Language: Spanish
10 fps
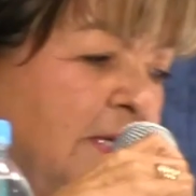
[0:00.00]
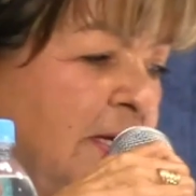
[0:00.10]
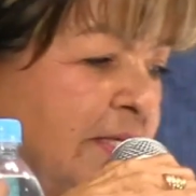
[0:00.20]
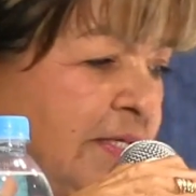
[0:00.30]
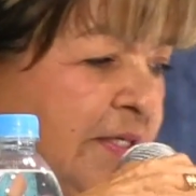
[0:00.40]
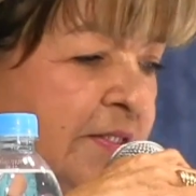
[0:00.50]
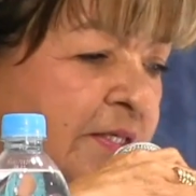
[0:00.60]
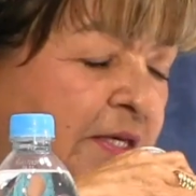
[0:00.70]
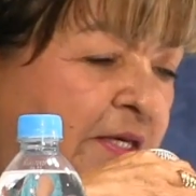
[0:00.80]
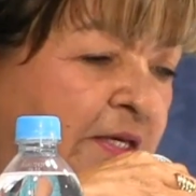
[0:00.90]
que aquí
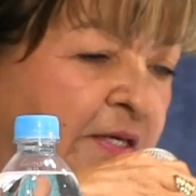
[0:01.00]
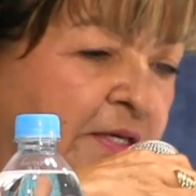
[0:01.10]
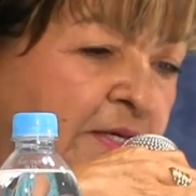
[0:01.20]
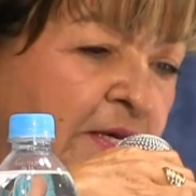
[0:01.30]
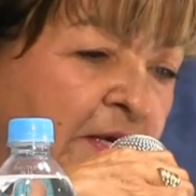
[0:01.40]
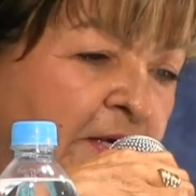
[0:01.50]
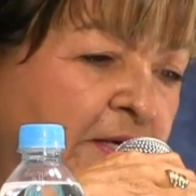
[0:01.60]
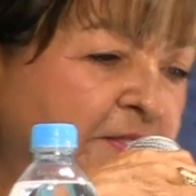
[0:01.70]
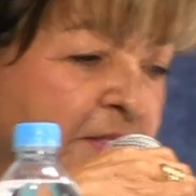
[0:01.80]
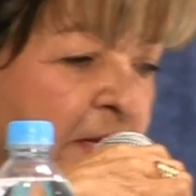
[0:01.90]
se
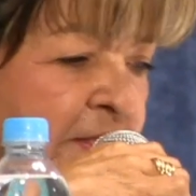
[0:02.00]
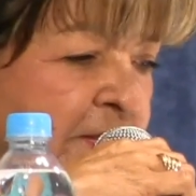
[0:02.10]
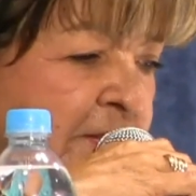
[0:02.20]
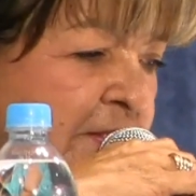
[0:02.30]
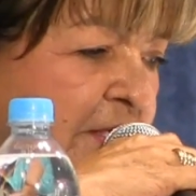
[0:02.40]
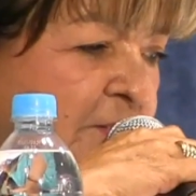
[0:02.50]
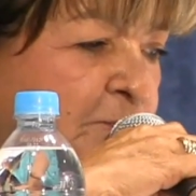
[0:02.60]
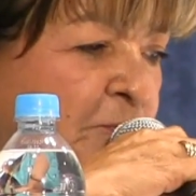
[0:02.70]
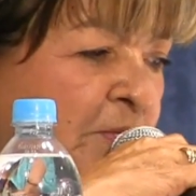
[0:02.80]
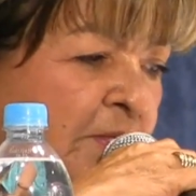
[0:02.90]
están
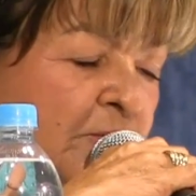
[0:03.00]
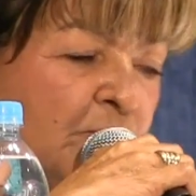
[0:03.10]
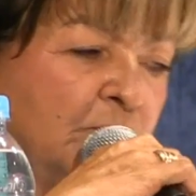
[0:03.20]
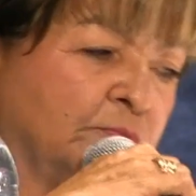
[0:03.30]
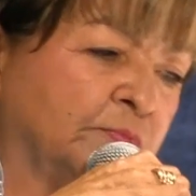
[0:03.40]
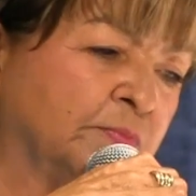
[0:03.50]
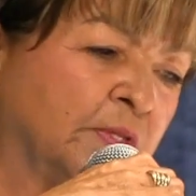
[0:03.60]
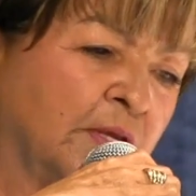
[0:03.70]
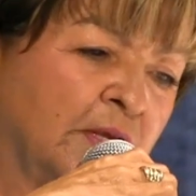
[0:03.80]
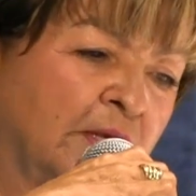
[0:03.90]
exponiendo
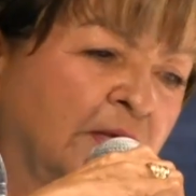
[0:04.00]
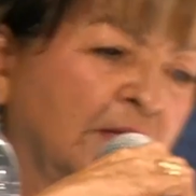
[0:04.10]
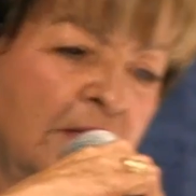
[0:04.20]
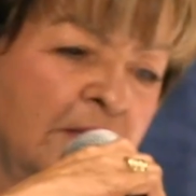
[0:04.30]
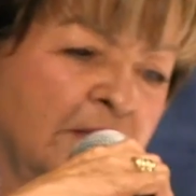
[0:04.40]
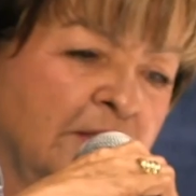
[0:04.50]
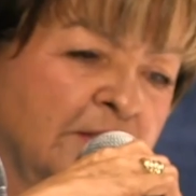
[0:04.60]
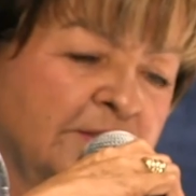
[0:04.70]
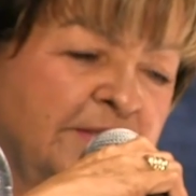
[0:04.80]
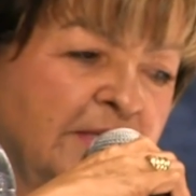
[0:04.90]

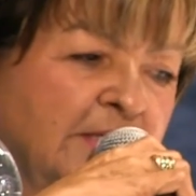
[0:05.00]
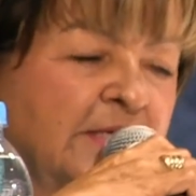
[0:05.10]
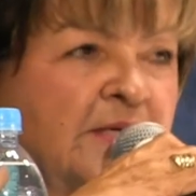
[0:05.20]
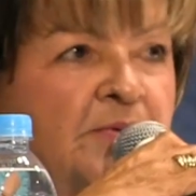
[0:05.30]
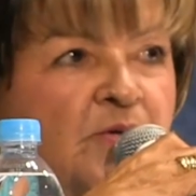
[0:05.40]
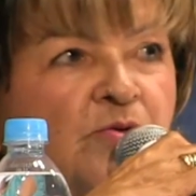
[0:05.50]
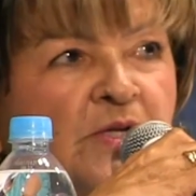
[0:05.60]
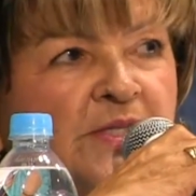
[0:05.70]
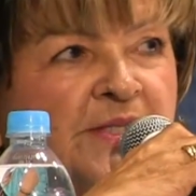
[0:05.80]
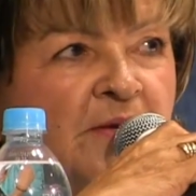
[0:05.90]
tienen que ver
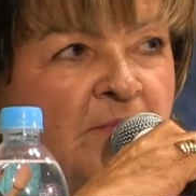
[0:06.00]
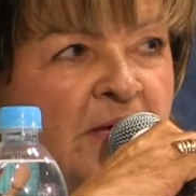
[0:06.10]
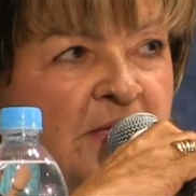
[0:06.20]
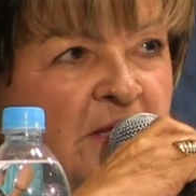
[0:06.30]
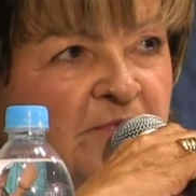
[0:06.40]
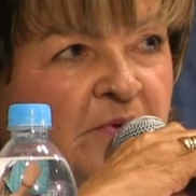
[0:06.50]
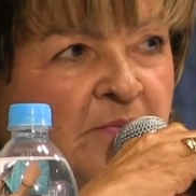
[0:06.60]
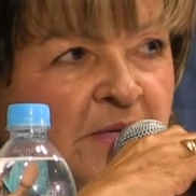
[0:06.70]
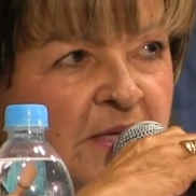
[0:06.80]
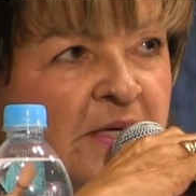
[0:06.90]
con el tema de las
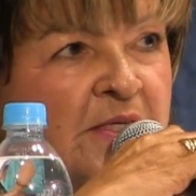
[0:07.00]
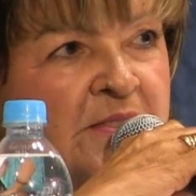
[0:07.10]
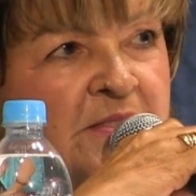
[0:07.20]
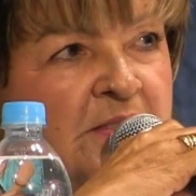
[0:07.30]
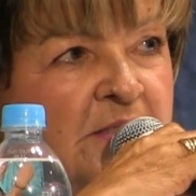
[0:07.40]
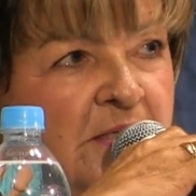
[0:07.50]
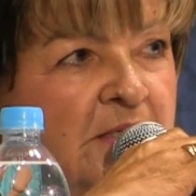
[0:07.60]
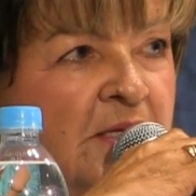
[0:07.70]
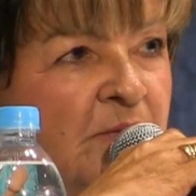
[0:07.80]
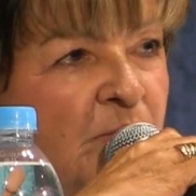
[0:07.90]
familias
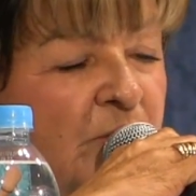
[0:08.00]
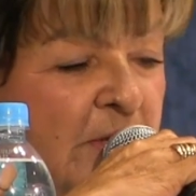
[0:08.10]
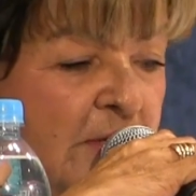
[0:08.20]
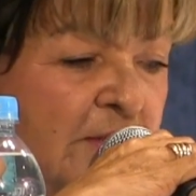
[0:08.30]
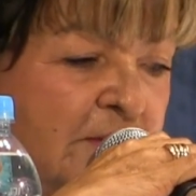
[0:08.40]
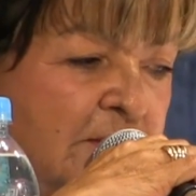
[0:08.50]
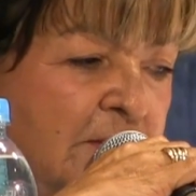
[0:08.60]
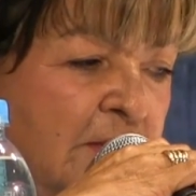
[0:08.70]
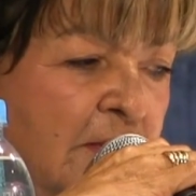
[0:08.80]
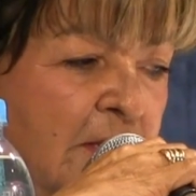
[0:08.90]
y de las mujeres.